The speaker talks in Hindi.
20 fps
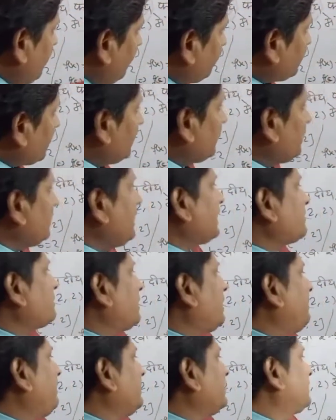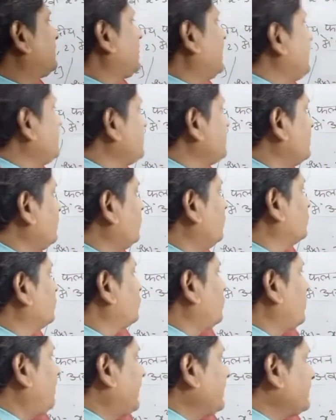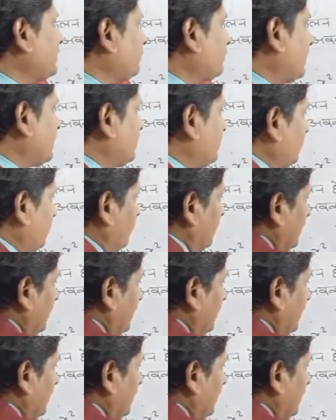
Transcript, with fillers: बाई टी डी एक्स बराबर टेन जीरो तो मान क्या होता है जीरो